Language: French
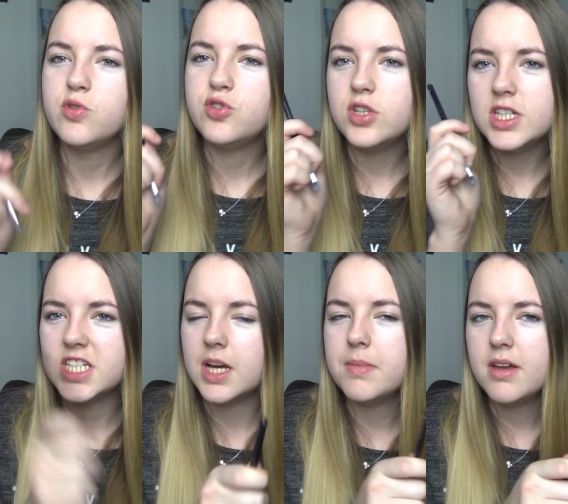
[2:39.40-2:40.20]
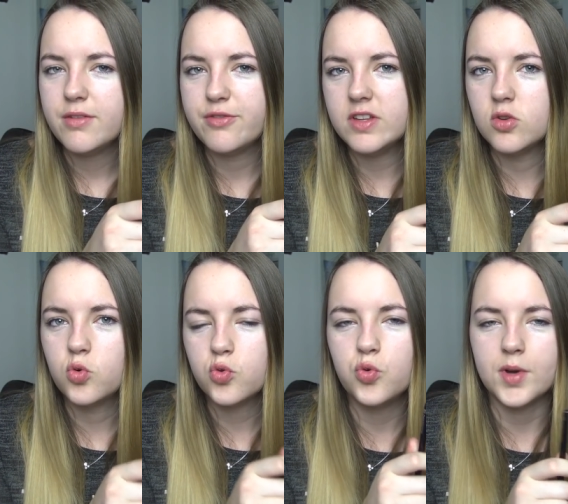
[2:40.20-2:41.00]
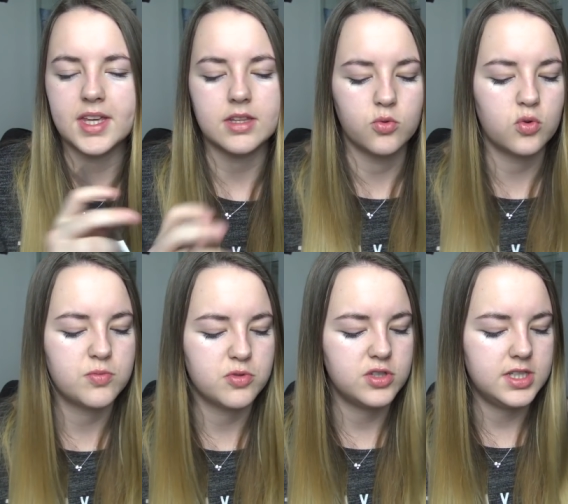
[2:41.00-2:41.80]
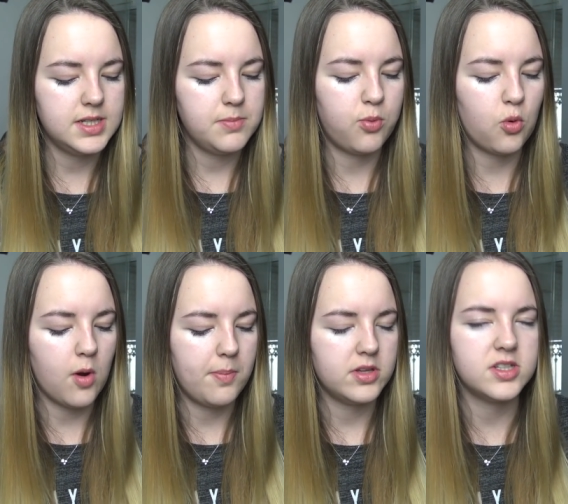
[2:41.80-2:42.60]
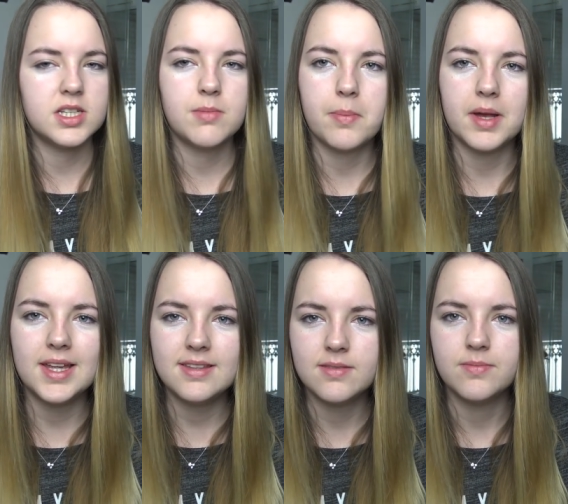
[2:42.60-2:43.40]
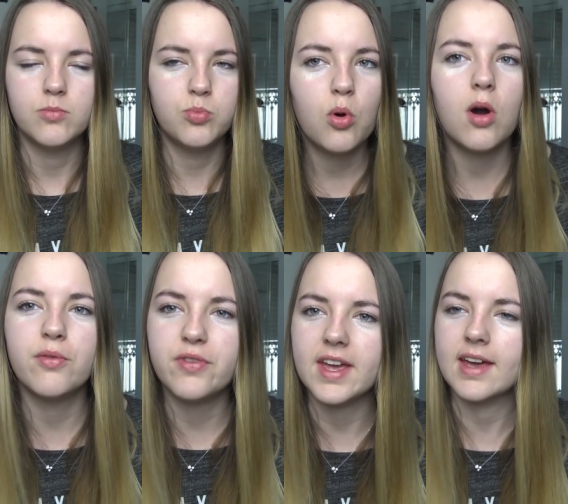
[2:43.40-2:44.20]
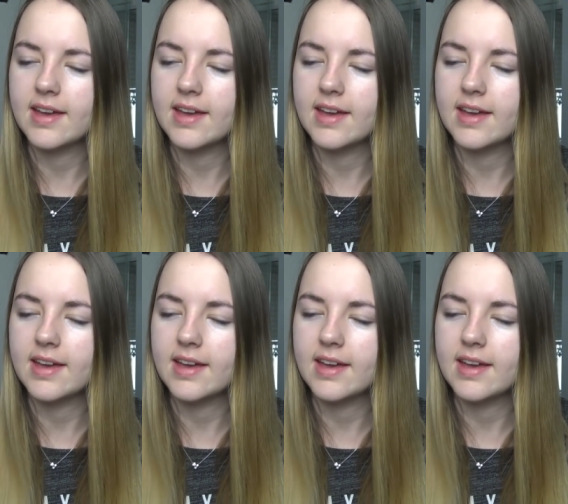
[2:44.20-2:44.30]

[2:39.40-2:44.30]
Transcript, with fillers: me suis jamais fait de contouring, donc je me suis dit pourquoi pas utiliser ma palette pour en faire.